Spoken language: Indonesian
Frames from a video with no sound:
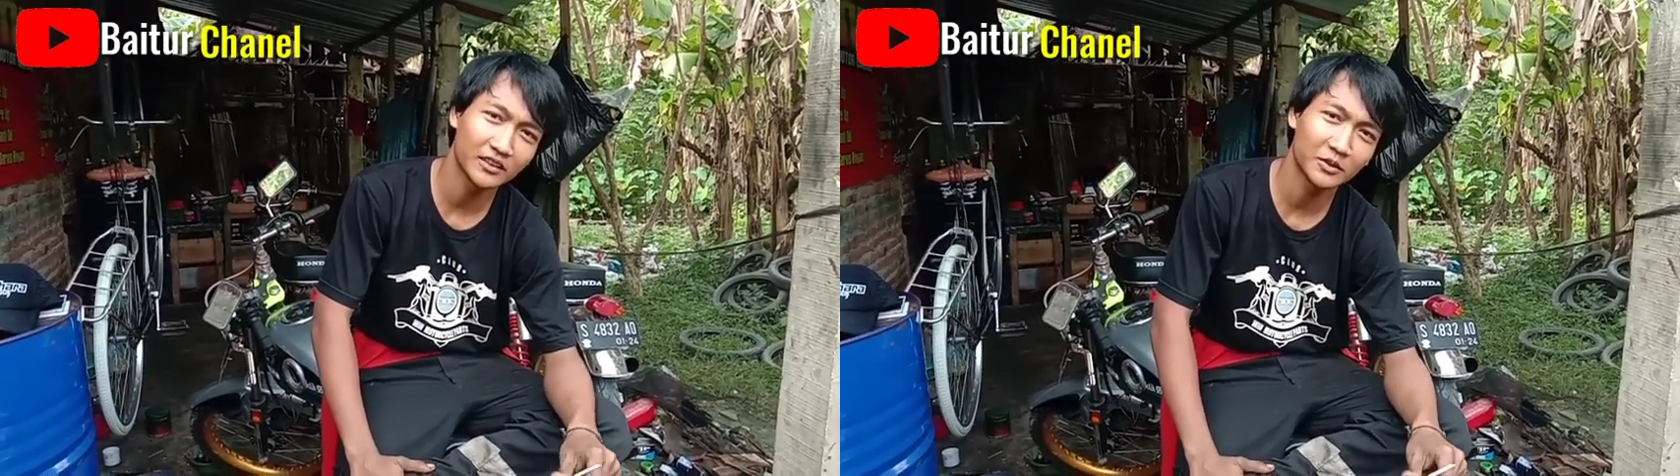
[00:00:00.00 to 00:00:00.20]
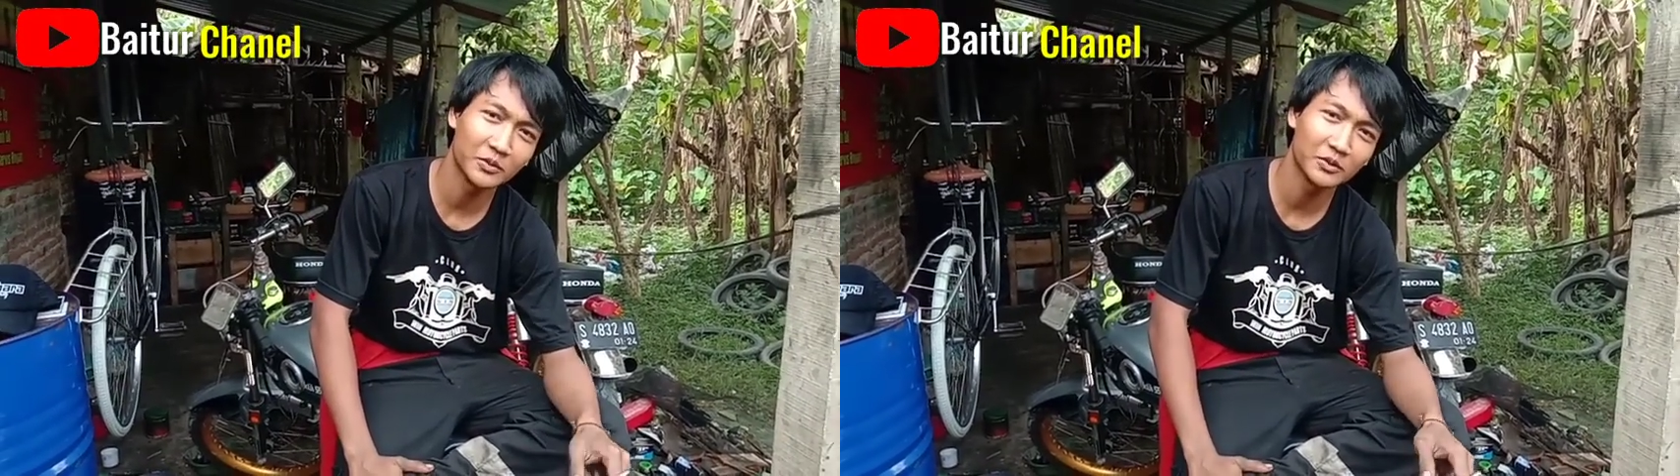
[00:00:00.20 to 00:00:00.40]

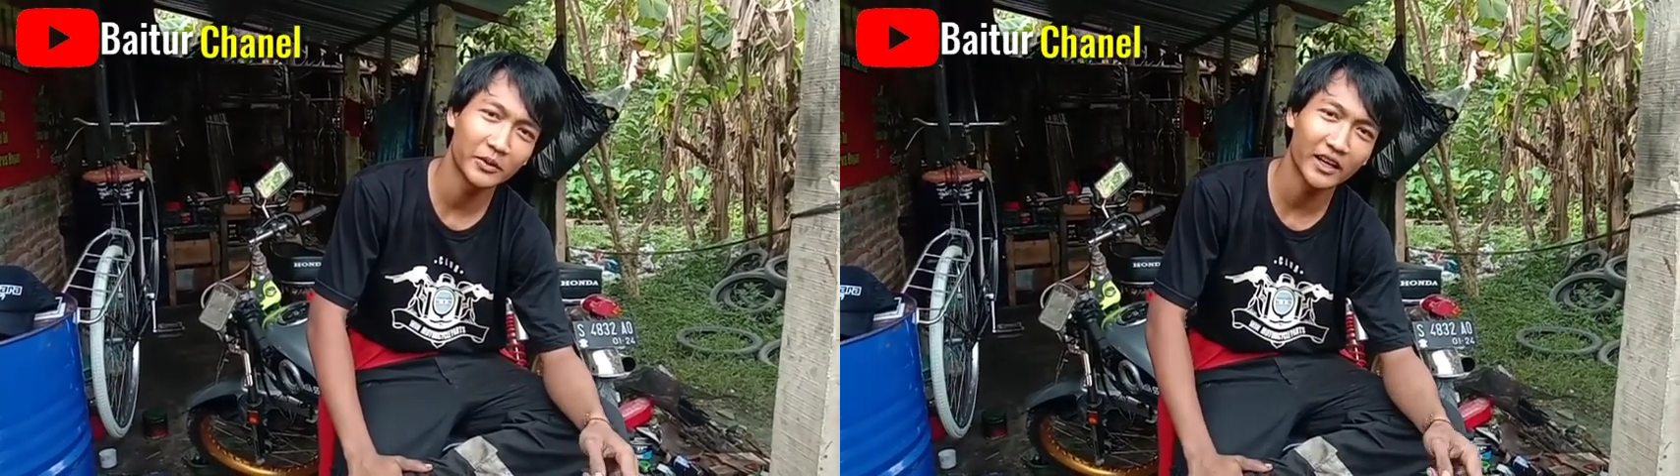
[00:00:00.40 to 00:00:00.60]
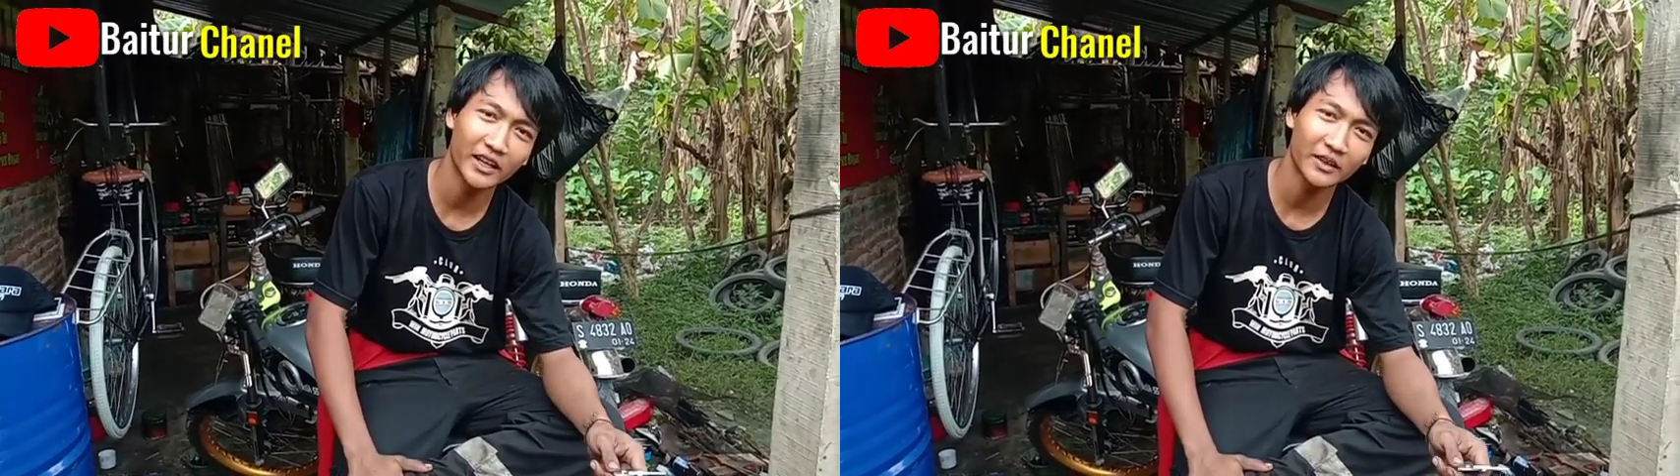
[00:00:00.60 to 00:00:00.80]
ataupun
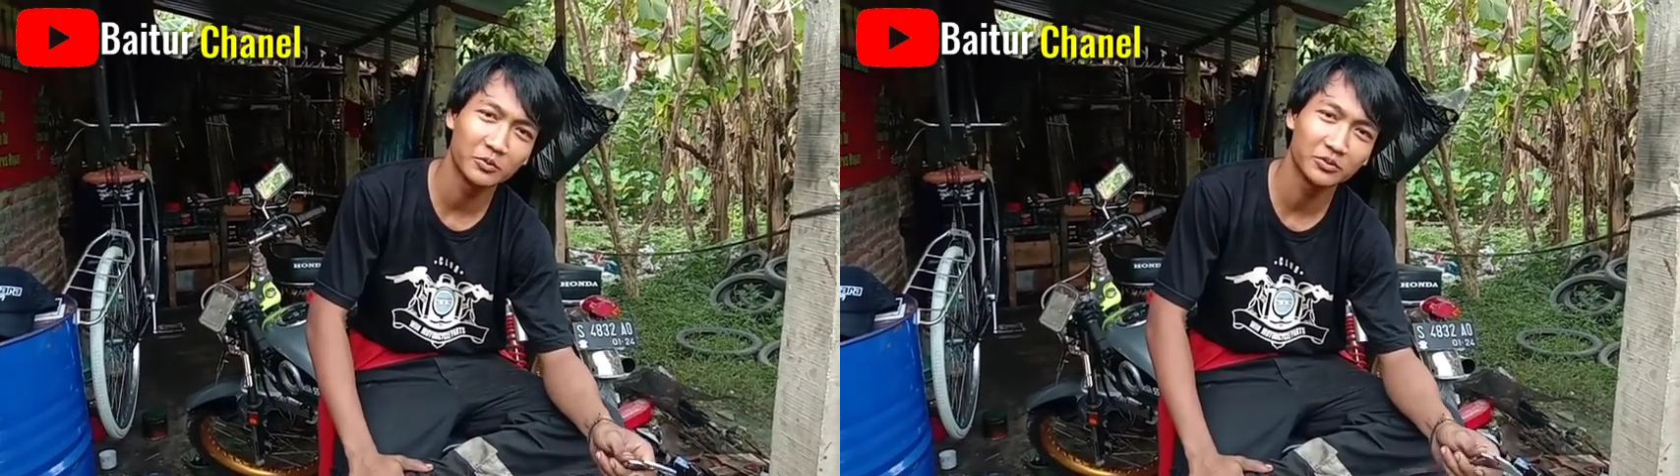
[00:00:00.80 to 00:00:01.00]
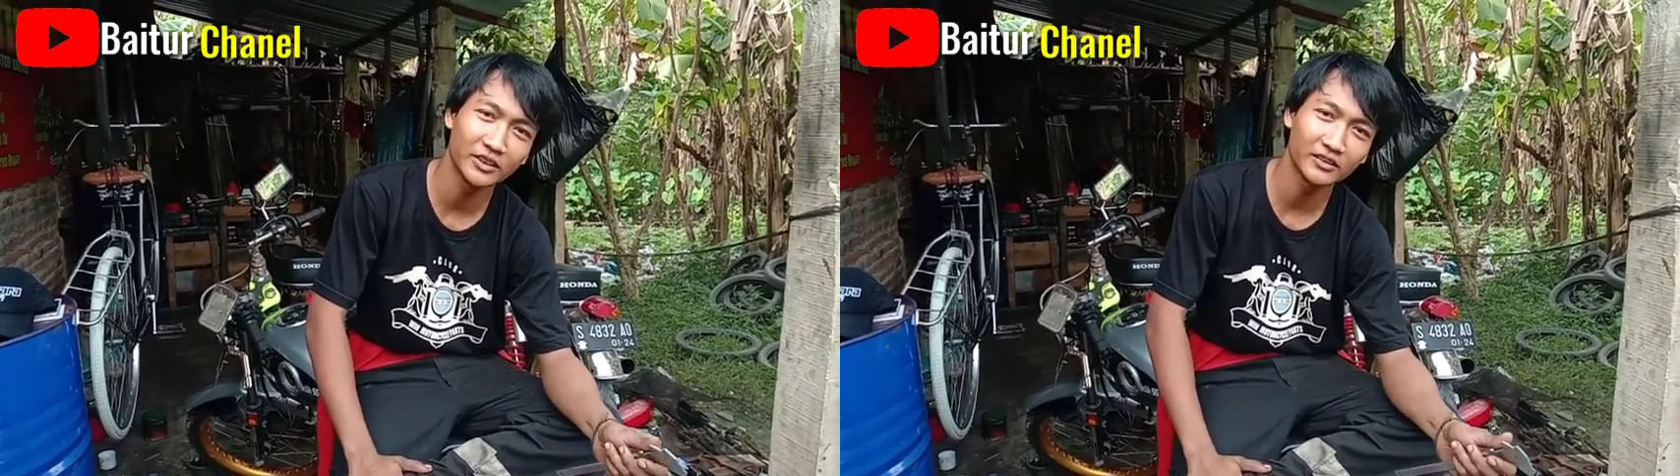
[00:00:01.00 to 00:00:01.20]
mekanik
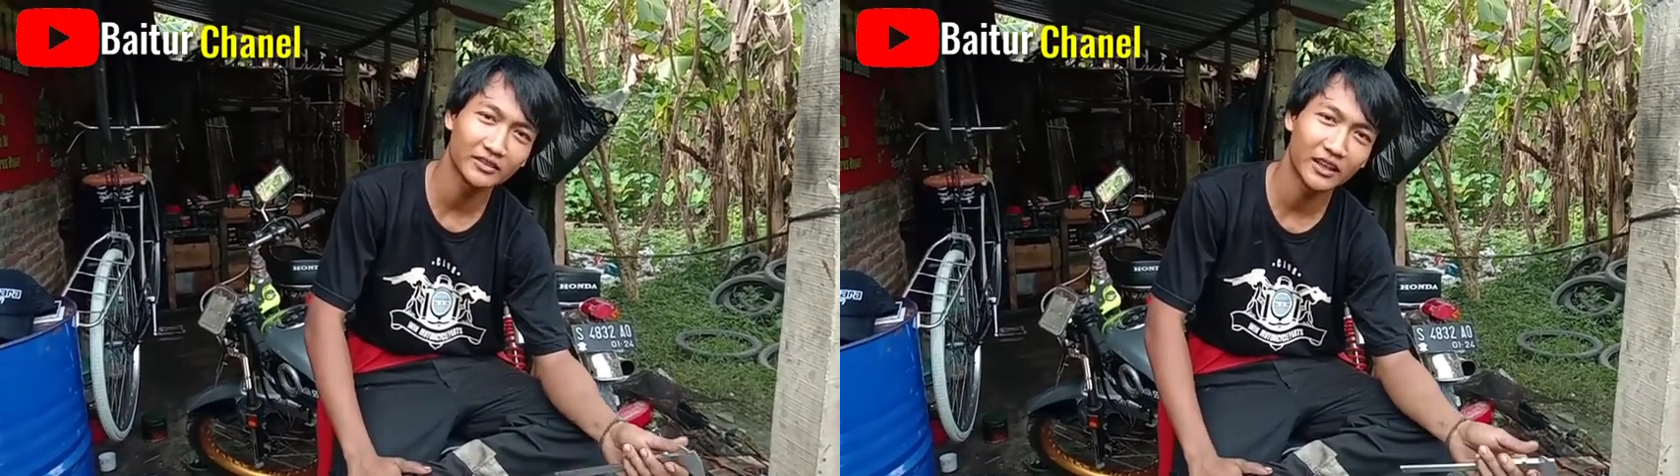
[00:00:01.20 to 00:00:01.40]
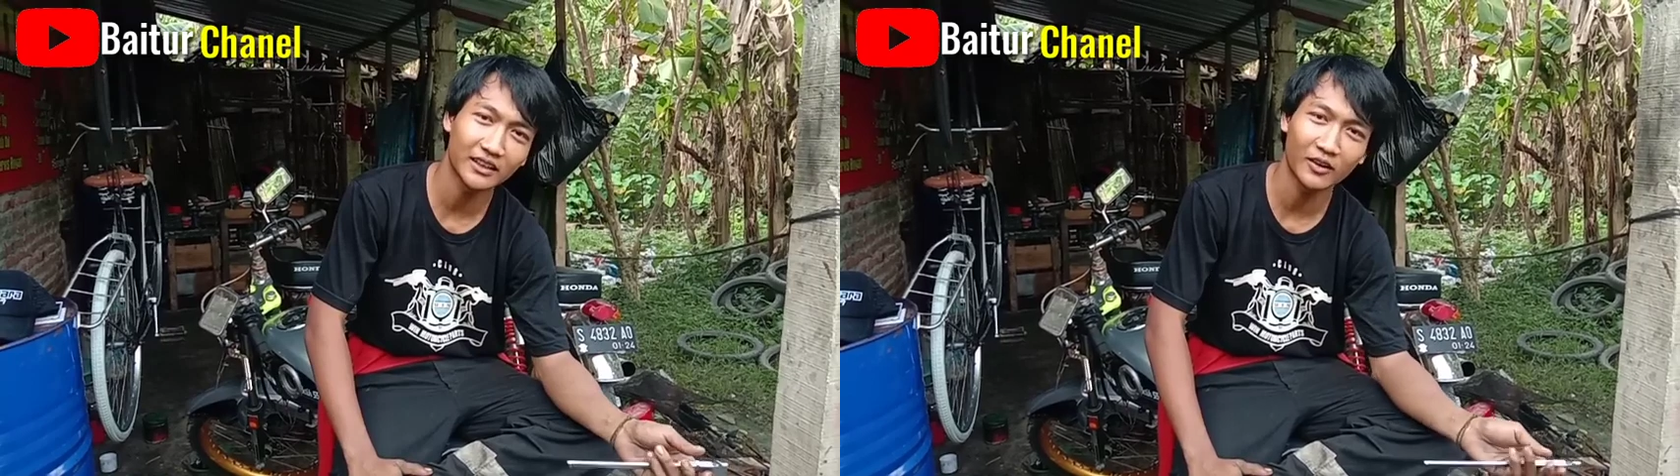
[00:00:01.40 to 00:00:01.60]
bucin
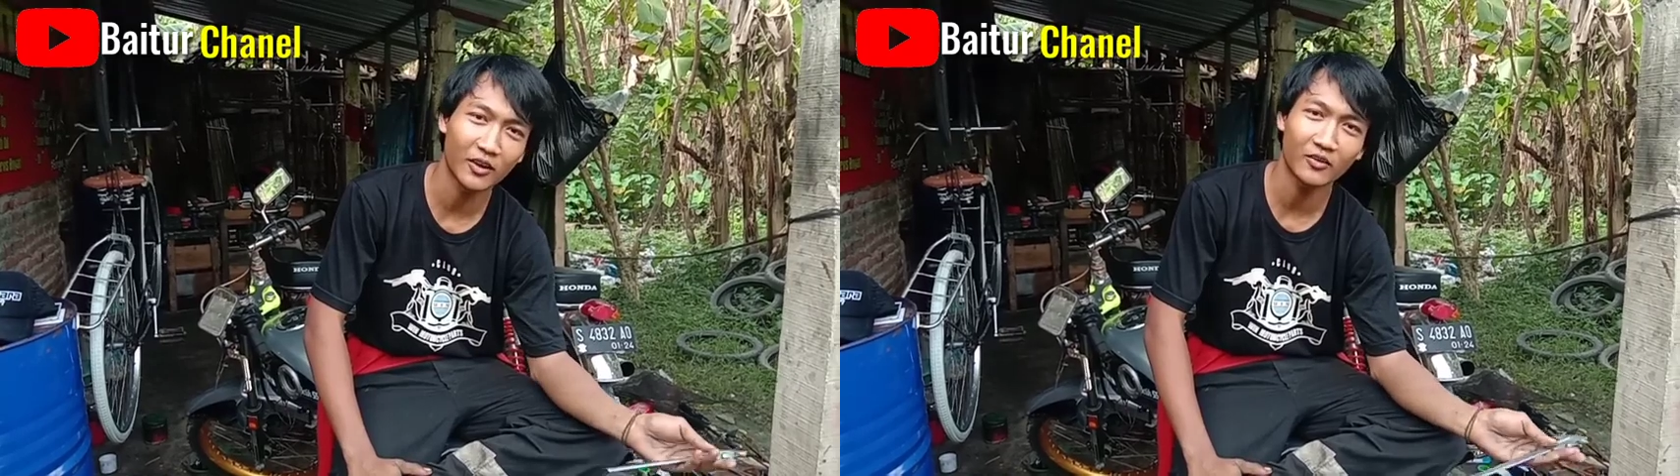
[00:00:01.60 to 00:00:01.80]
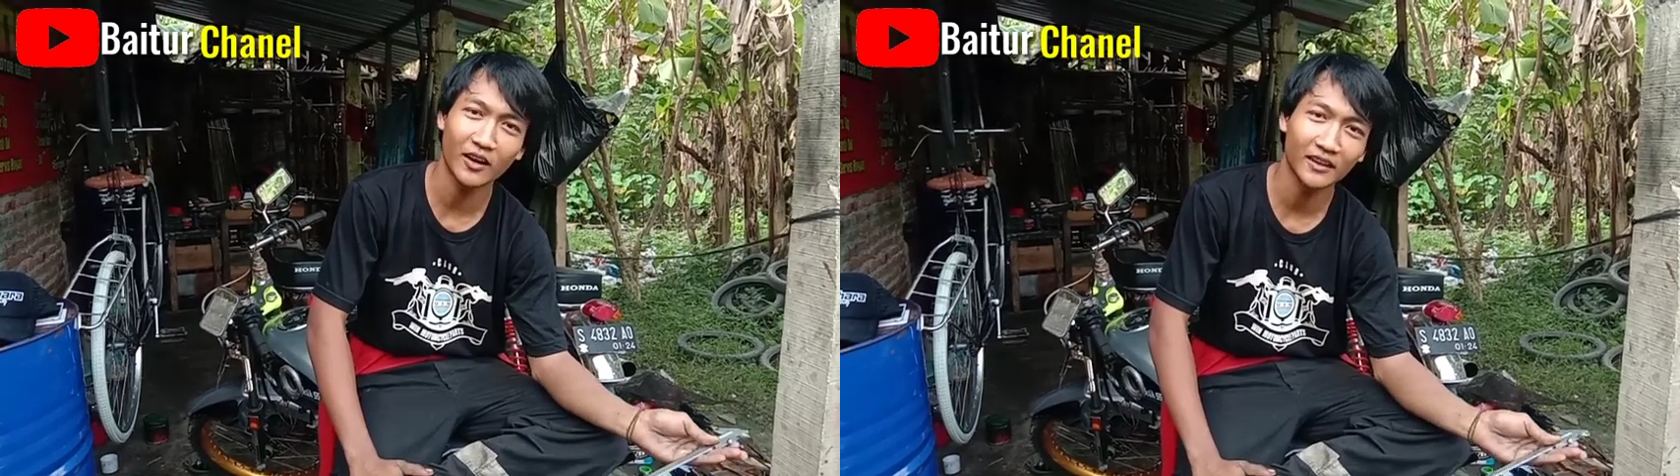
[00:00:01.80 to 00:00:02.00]
kata
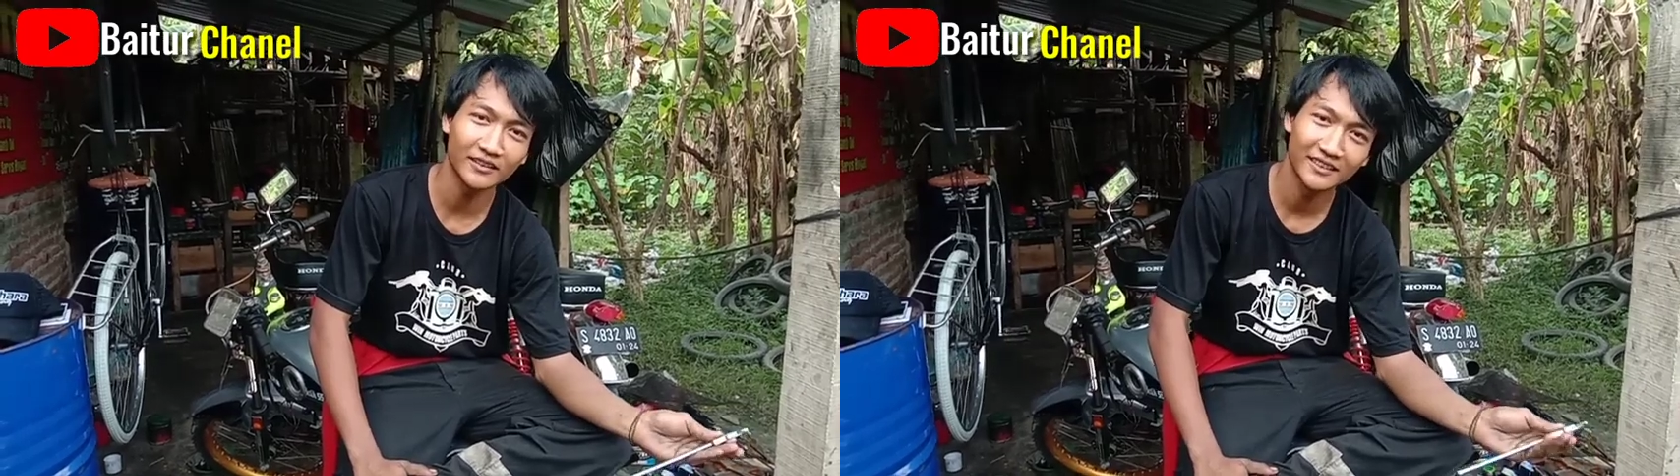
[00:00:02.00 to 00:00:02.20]
orang-orang.